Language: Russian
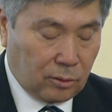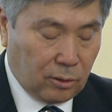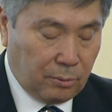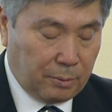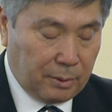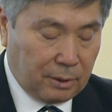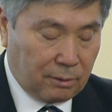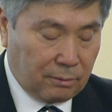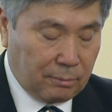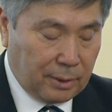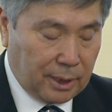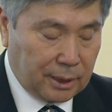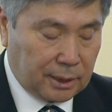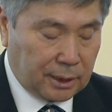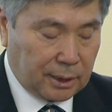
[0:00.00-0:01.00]
до 1
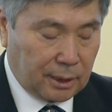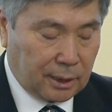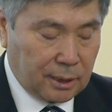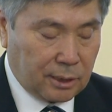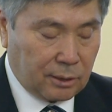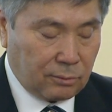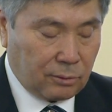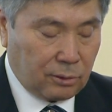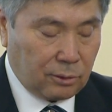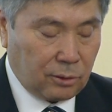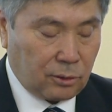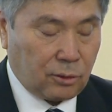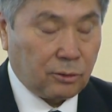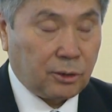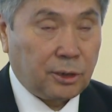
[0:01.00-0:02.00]
мая 2014 года
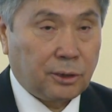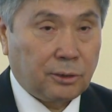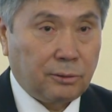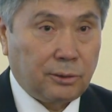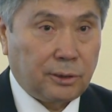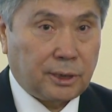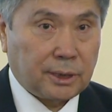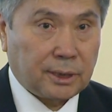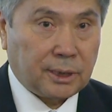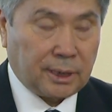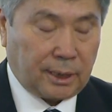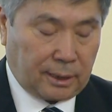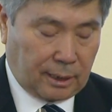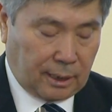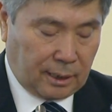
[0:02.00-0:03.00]
существующих
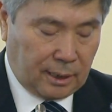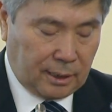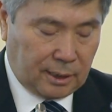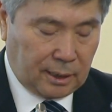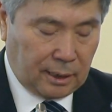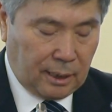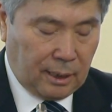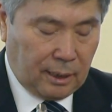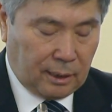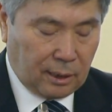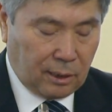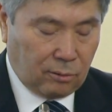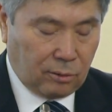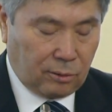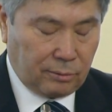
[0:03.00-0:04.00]
цен на газ
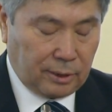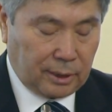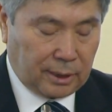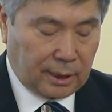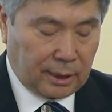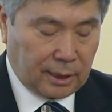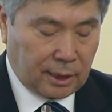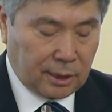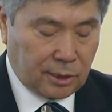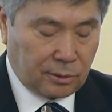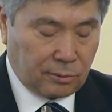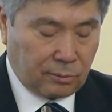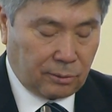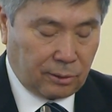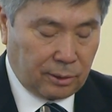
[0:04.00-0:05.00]
на уровне
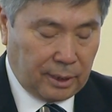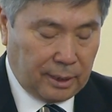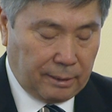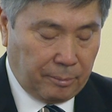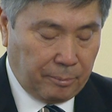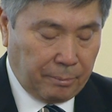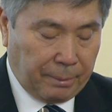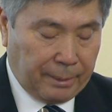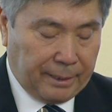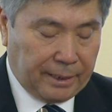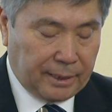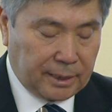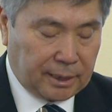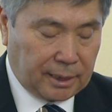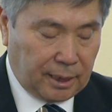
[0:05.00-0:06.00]
2013 года
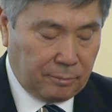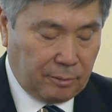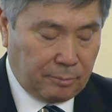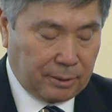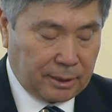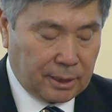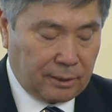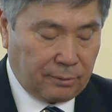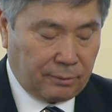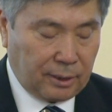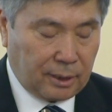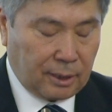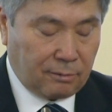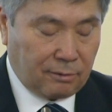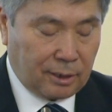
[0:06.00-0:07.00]
и схемы поставки
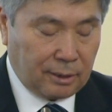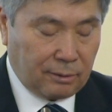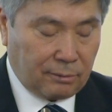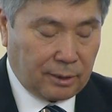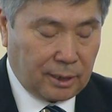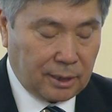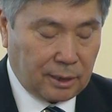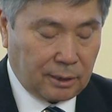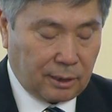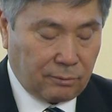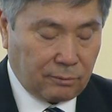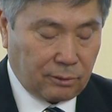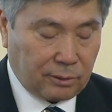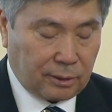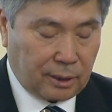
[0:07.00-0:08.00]
товарного газа на
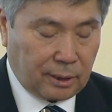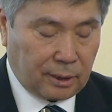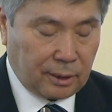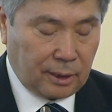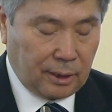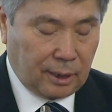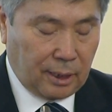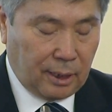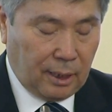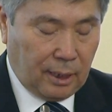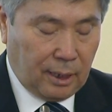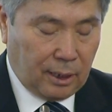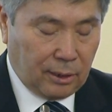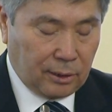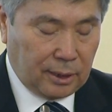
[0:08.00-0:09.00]
внутренний рынок
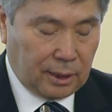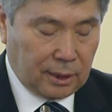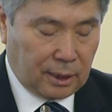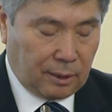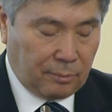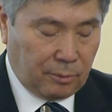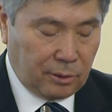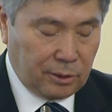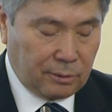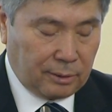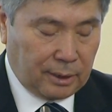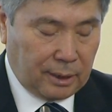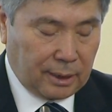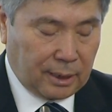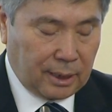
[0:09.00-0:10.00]
от недропользователей